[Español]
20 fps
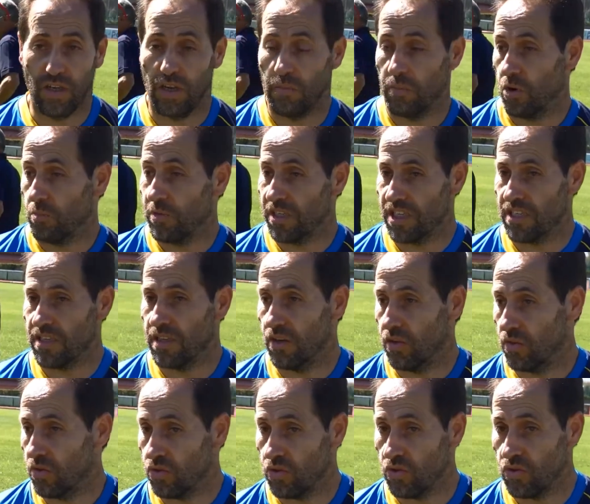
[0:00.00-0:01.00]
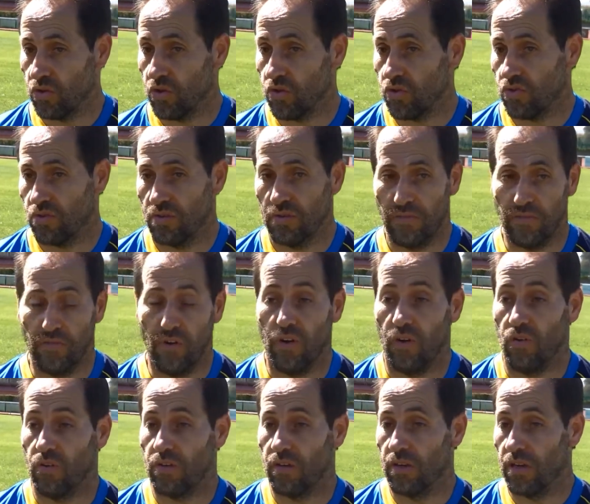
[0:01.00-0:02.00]
y el Promesas 0-2. Los dos
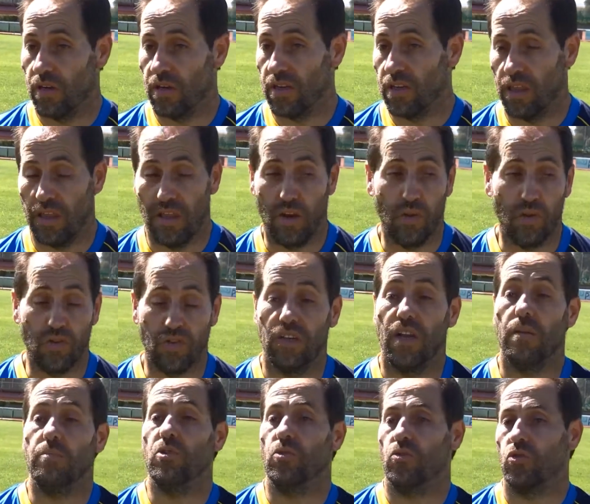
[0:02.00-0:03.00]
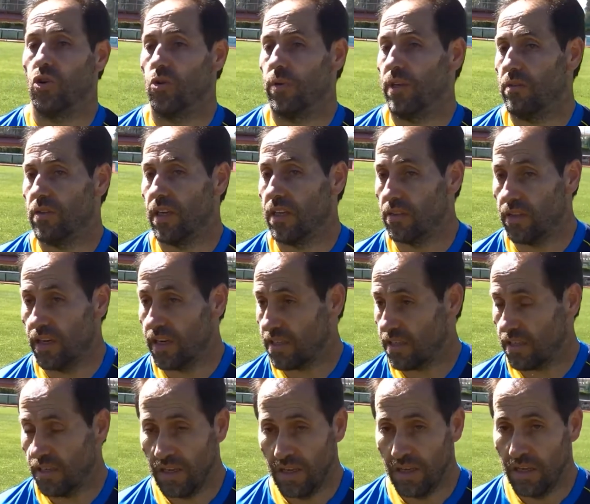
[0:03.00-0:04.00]
fueron el 0-2 en el minuto
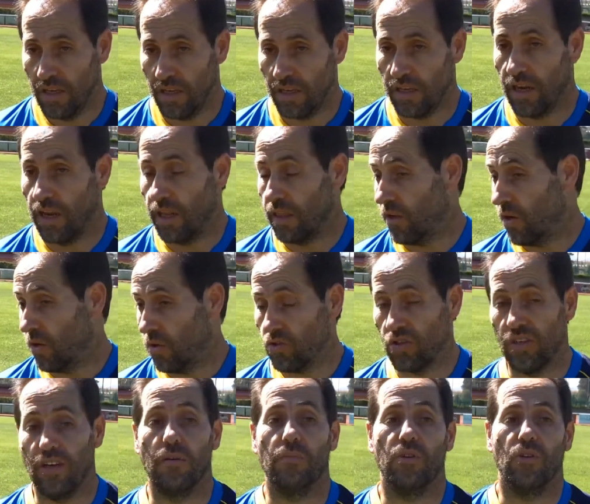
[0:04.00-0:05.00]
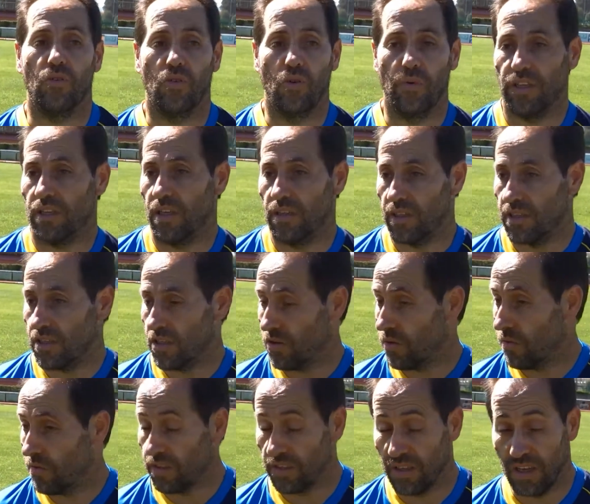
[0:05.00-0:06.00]
93 y el 0-2 en el minuto 93. Quiero
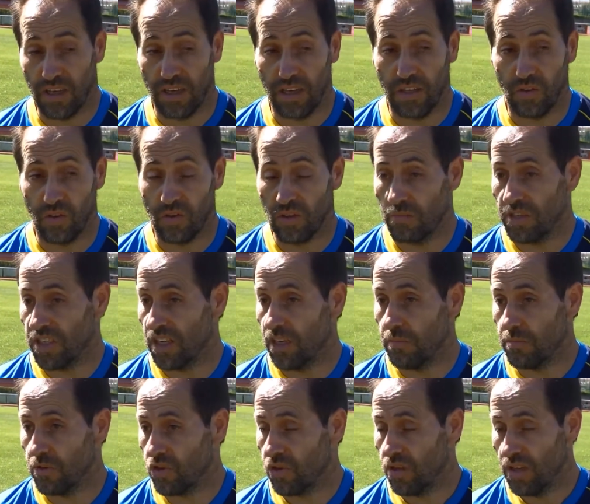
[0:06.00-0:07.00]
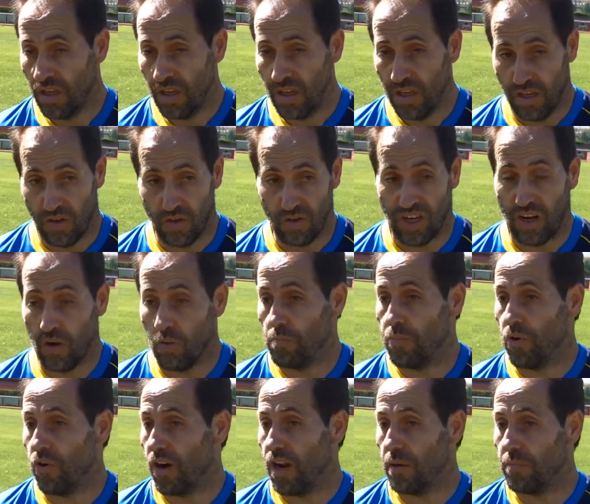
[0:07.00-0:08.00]
decirte que todos los demás equipos nos ganaron
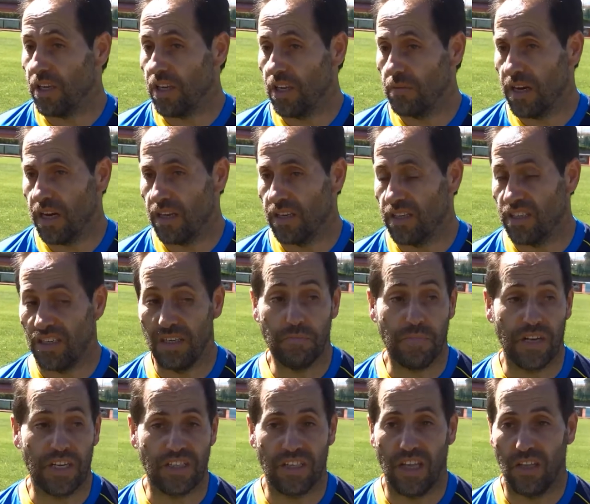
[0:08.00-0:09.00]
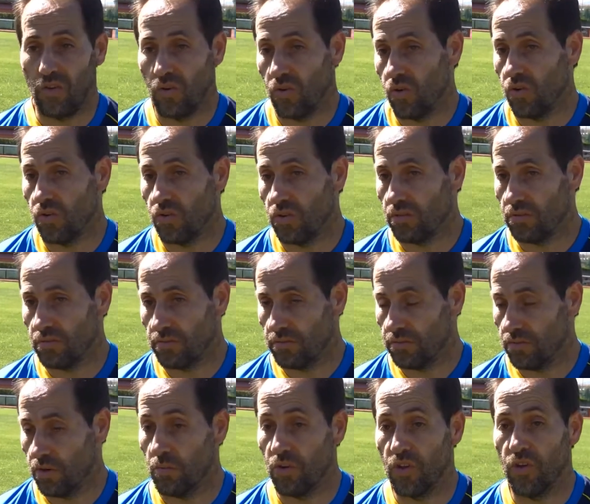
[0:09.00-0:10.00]
por la mínima y siempre estando,
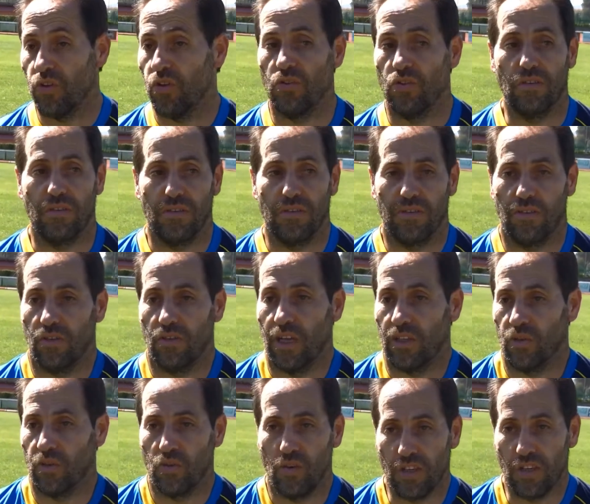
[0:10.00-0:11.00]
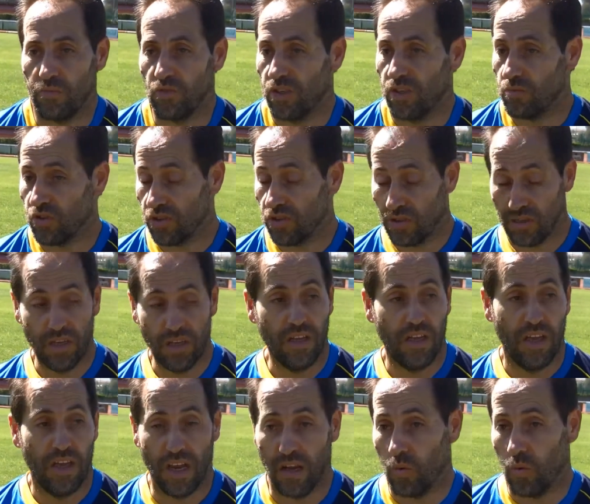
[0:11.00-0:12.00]
como digo yo, a todos les pusimos
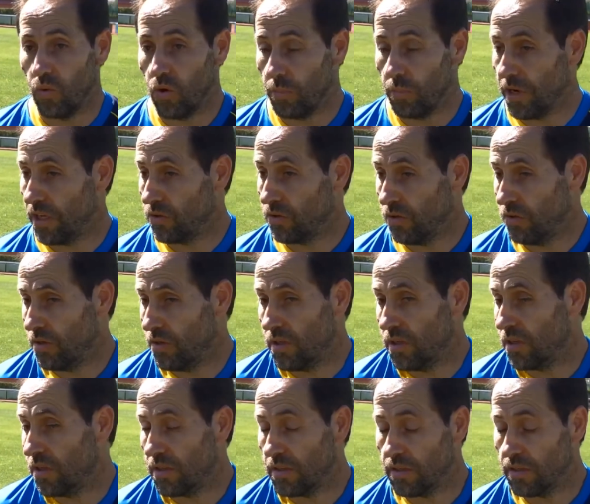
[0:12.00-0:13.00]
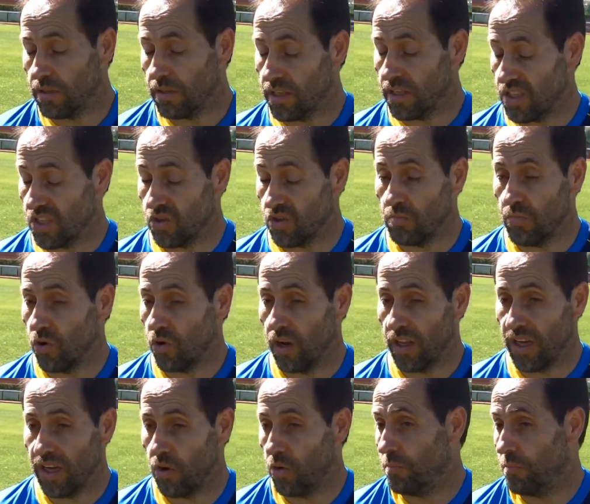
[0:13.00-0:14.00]
el culo preto y, y eso es un poco la
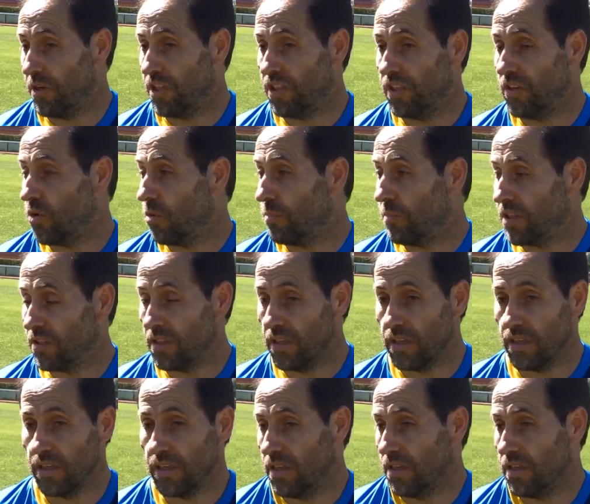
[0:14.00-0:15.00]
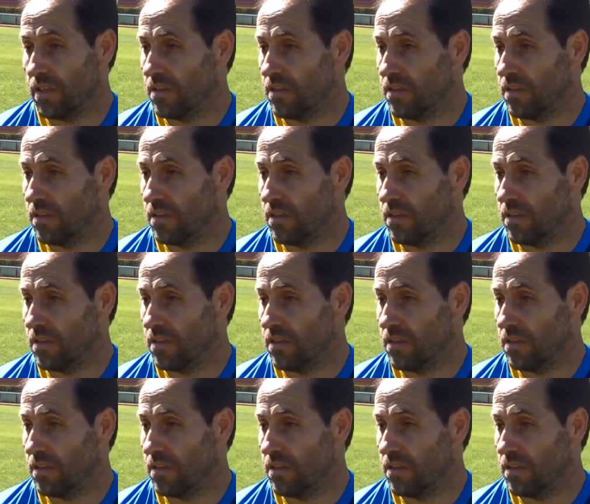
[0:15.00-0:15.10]
idea, competir, competir y,